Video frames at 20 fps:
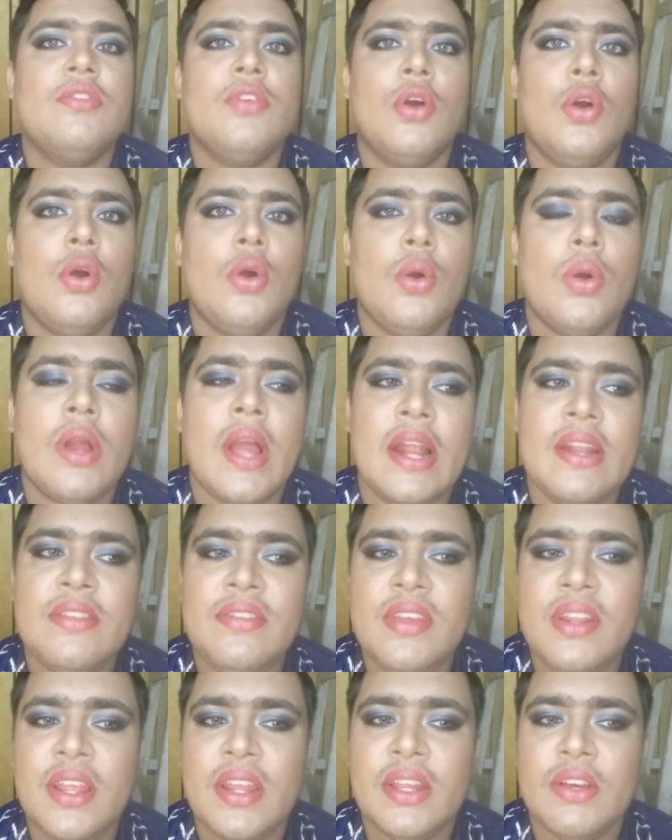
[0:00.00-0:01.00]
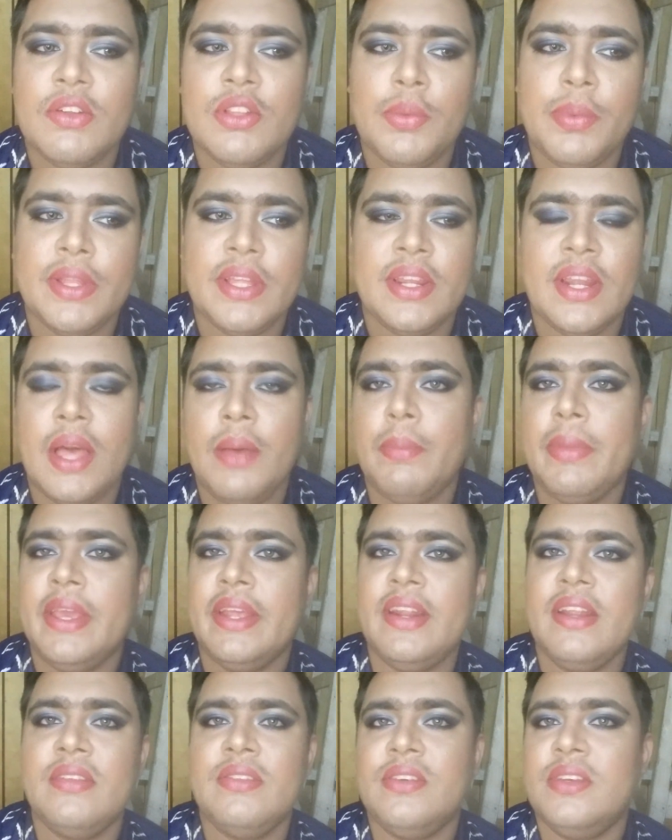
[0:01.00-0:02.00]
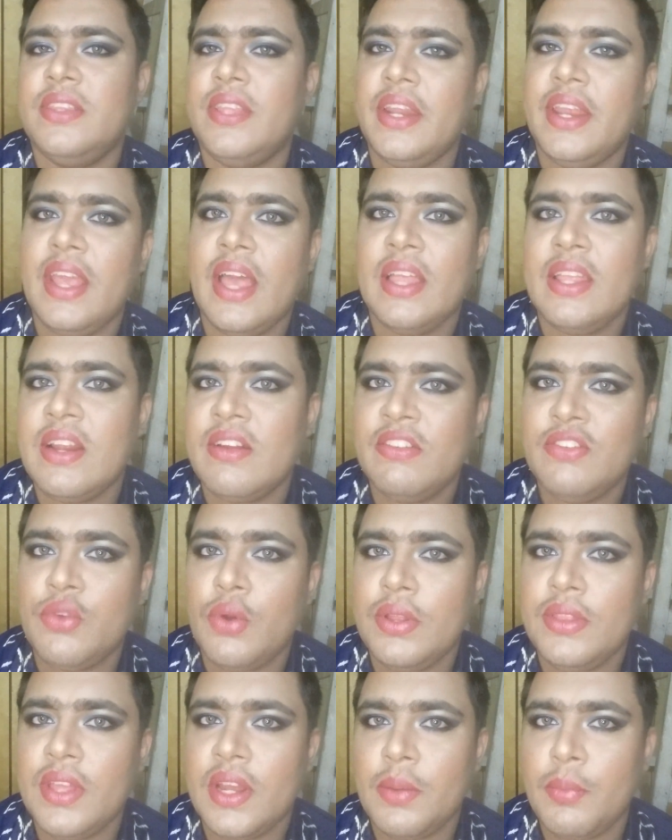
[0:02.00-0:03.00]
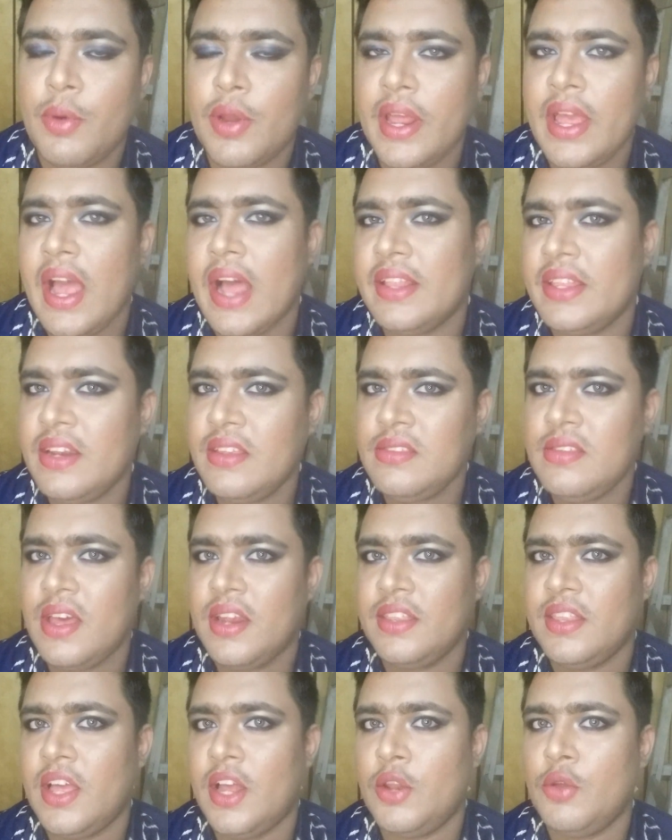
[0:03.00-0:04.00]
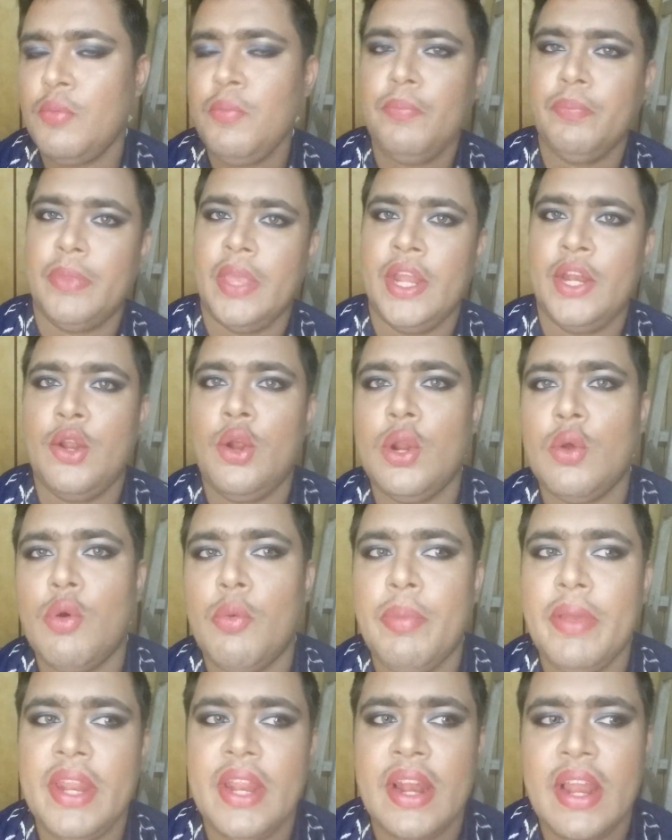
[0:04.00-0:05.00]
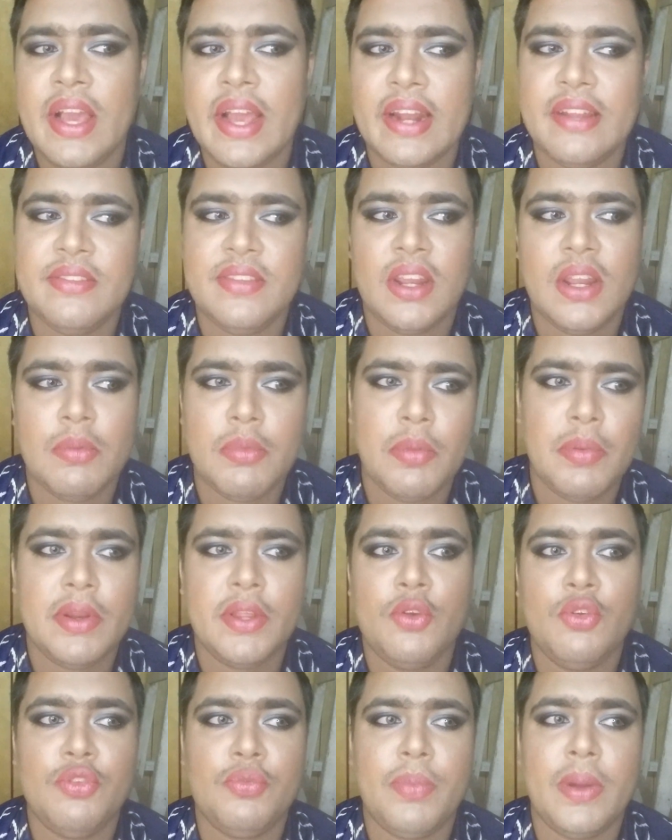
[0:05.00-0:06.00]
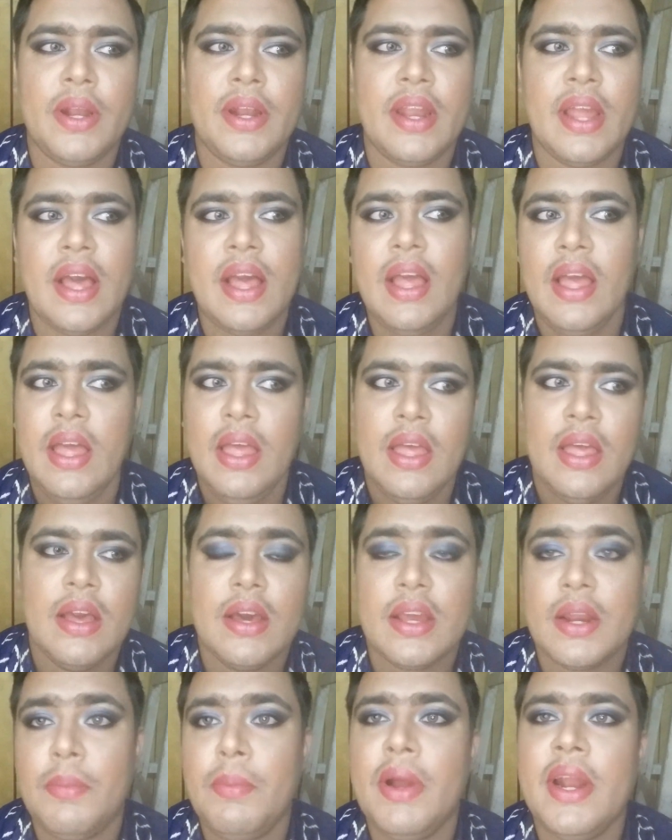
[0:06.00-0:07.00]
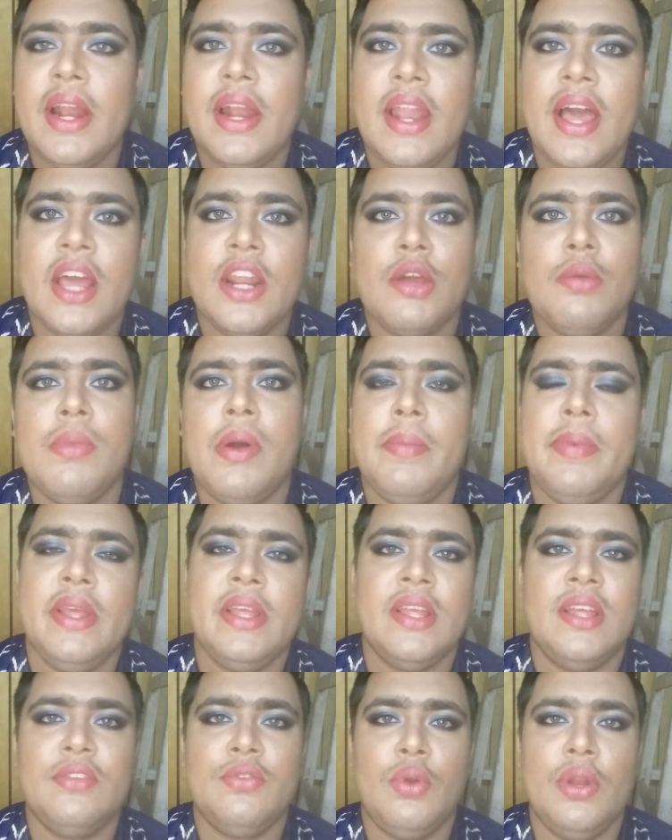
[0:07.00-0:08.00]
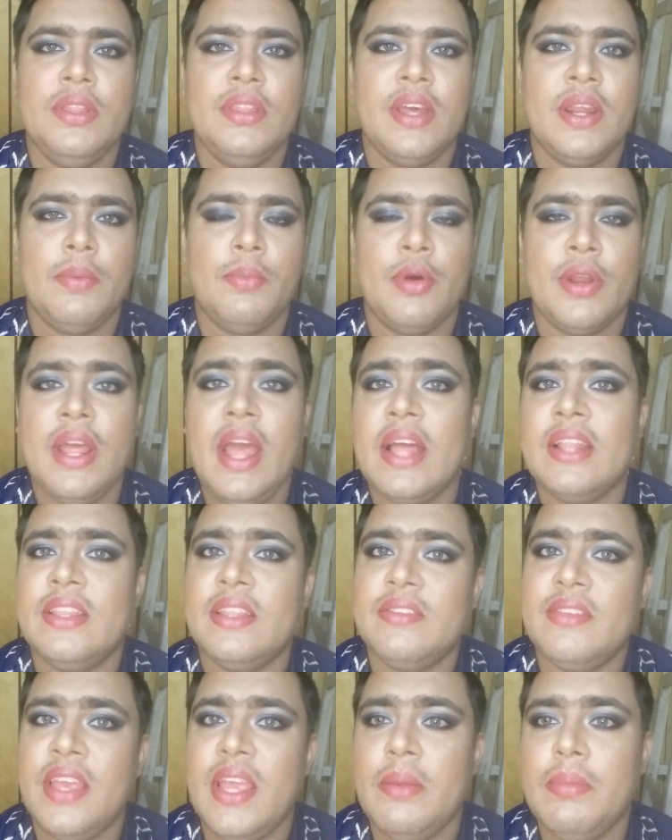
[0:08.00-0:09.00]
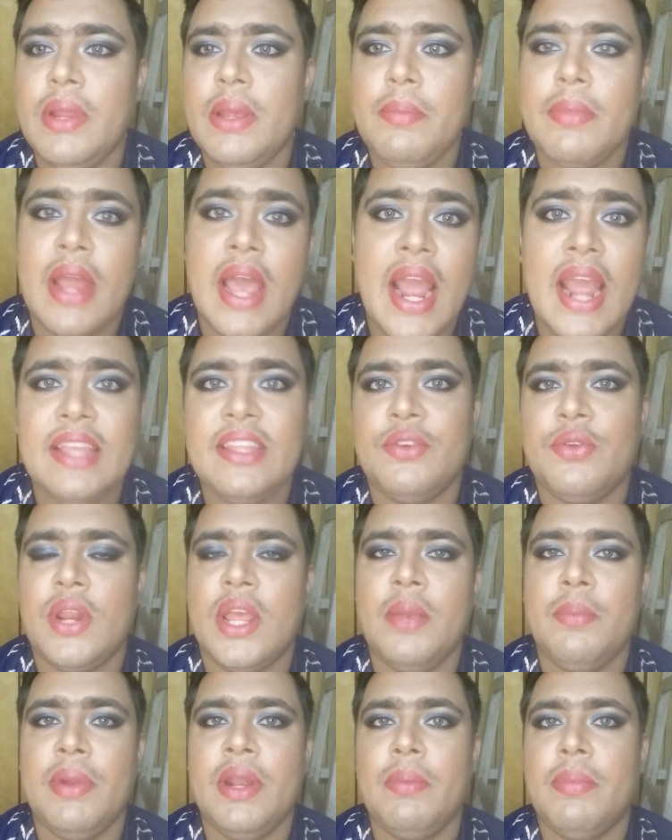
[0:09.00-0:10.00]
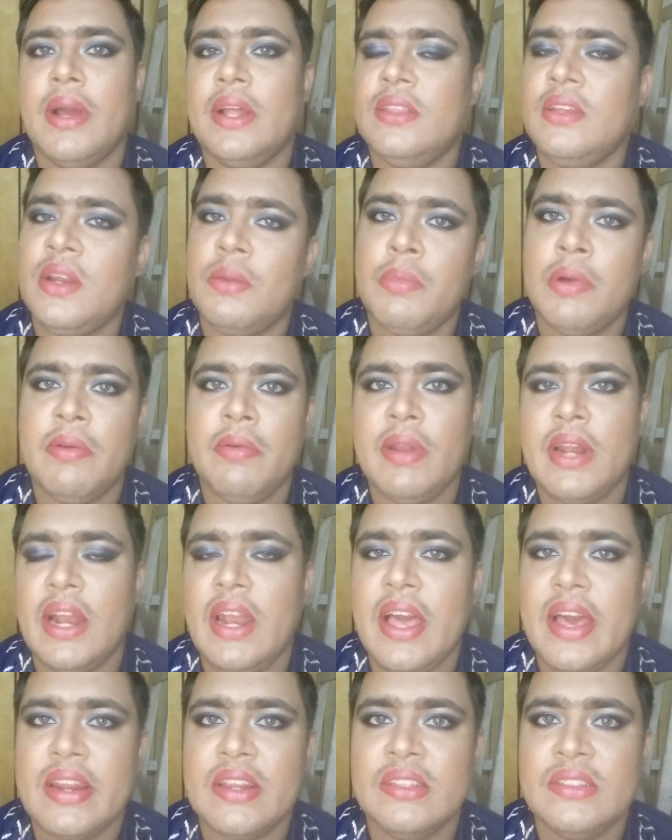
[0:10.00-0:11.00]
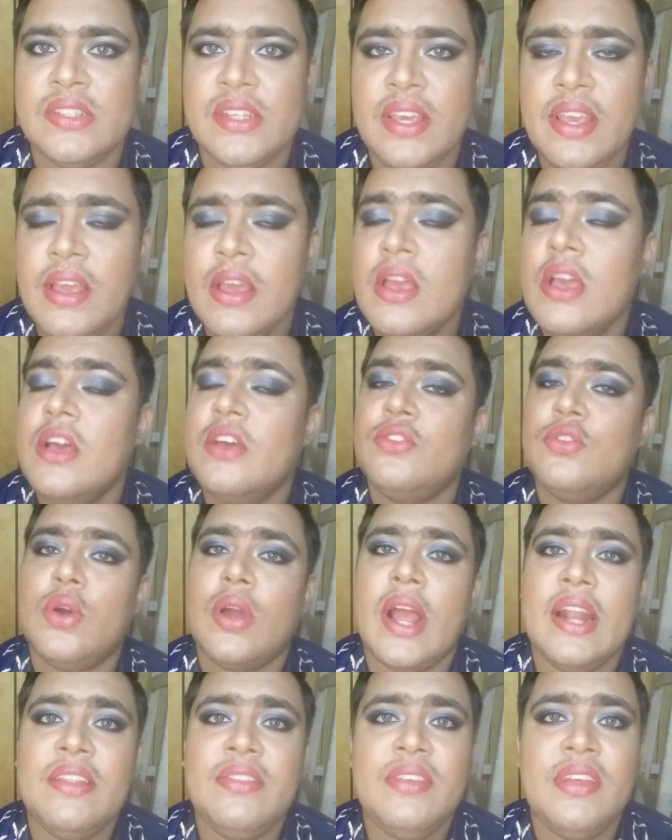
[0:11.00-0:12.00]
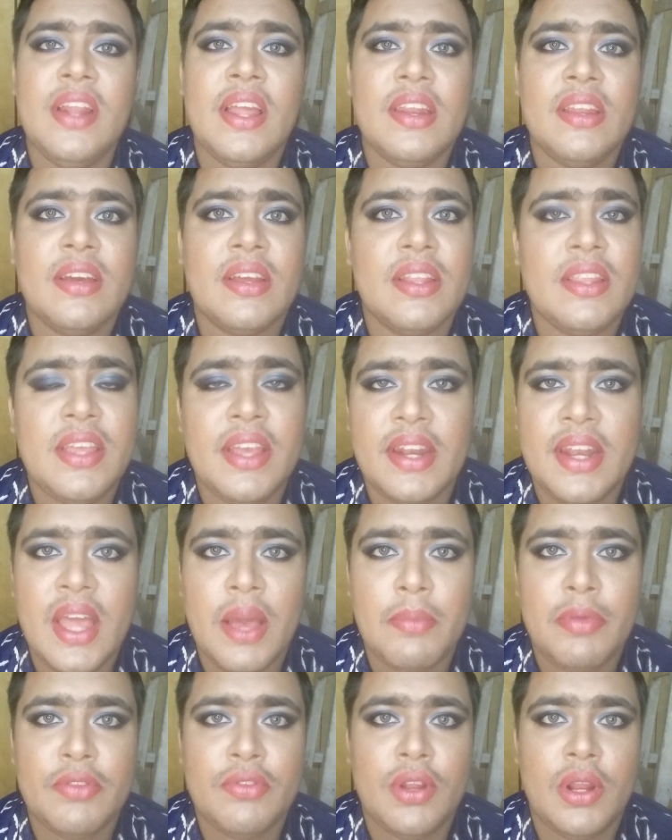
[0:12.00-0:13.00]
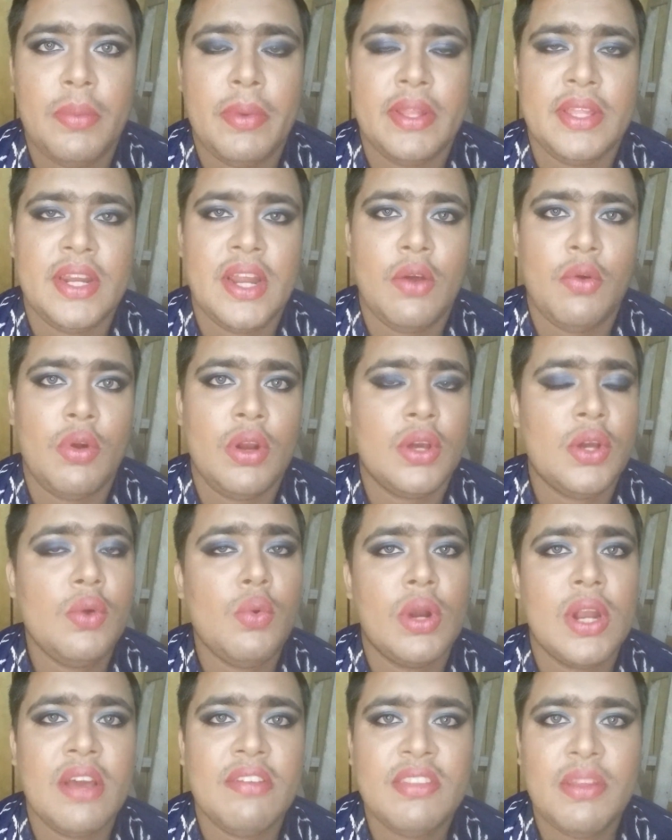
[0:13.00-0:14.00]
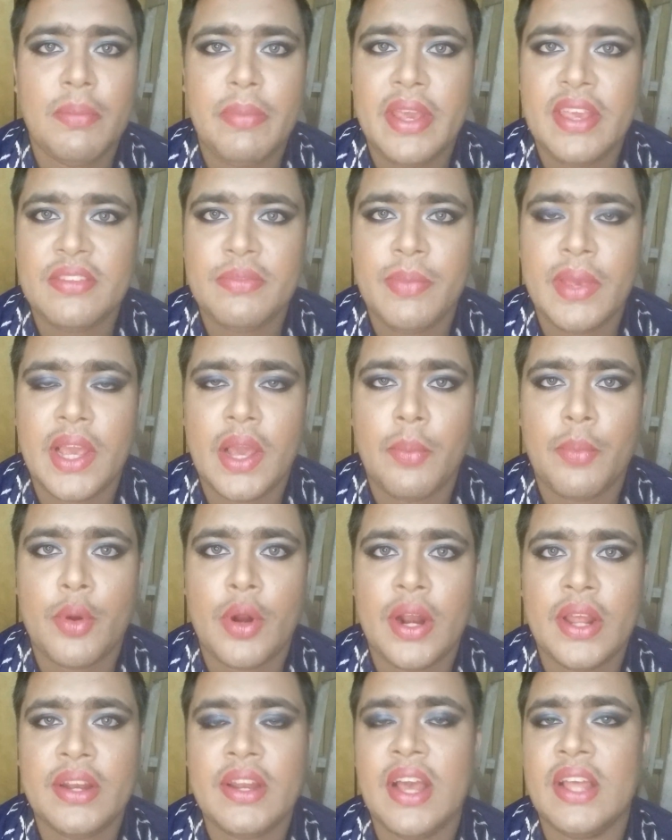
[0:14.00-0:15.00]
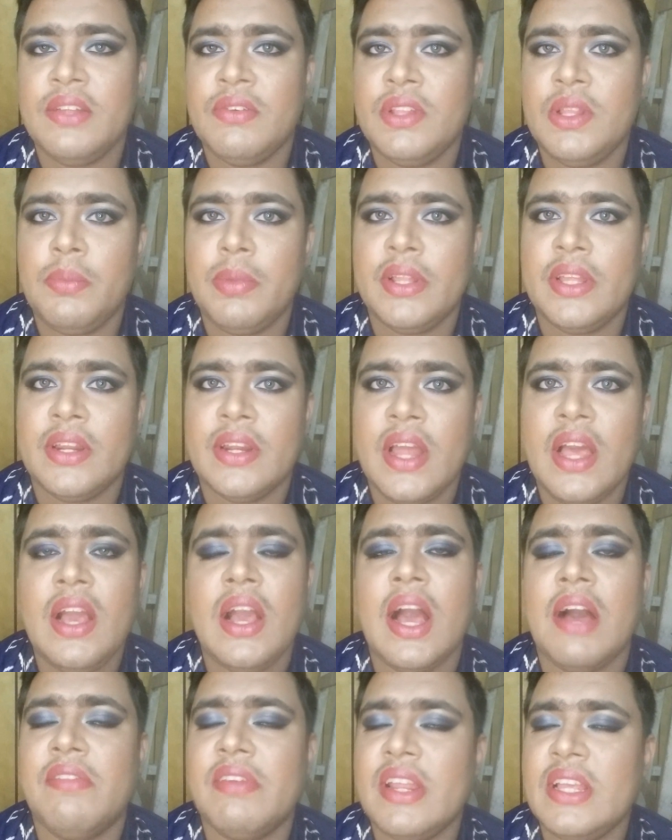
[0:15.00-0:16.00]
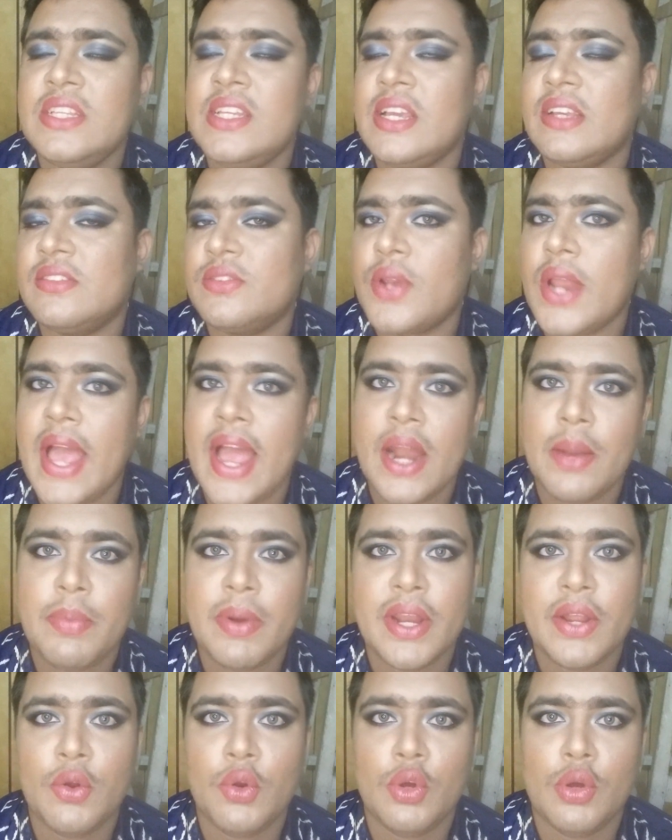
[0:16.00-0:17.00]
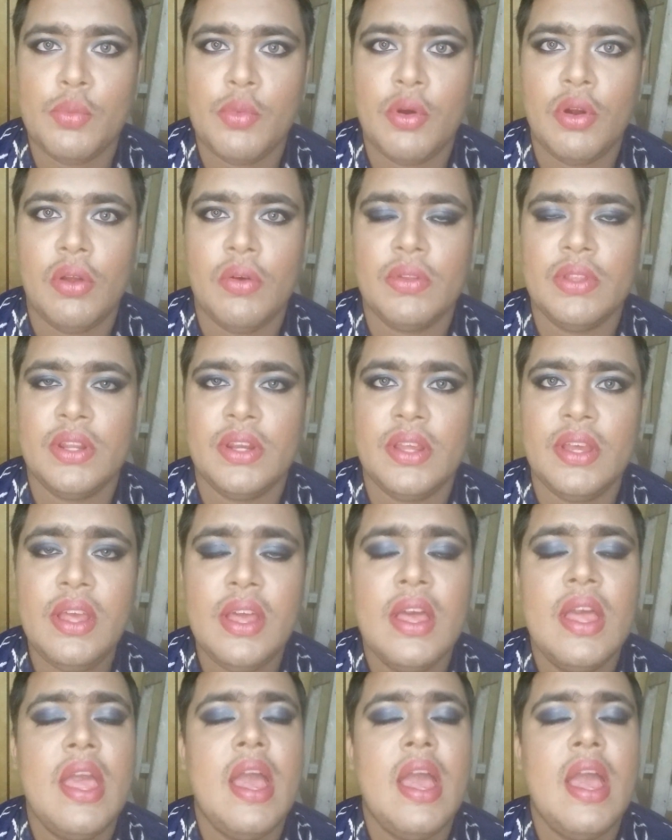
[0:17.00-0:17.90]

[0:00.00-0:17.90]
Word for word: ஸோ கன்சீலருக்கு வந்து பார்த்திங்கன்னா பிகினர்ஸுக்கு தெரியாது நானும் சொல்லித்தர போகிறேன் அதர்ஸாக இருந்தாலும் என்னோடய ஒப்பீனியனில் கன்சீலர் எப்படி யூஸ் பண்ணால் ரொம்ப நல்லா இருக்கும் அப்படிங்கிறத சொல்லித்தர போகிறேன் அட் த சேம் டைம் நான் இது ட்ரை பண்ணி பார்த்து ரொம்பவே நல்லா இருந்துச்சு ஸோ கன்சீலருங்கிறது என்ன அப்படி சொல்லி பார்த்தீங்கன்னா உங்களுக்கு ஒன் ஆஃப் த பேஸ் மேக்கப் ப்ராடக்ட் அது வந்து பார்த்திங்கன்னா கவரேஜ் எக்ஸ்ட்ரா ஆட் பண்ணி கொடுக்கும் உங்களுக்கு வந்துட்டு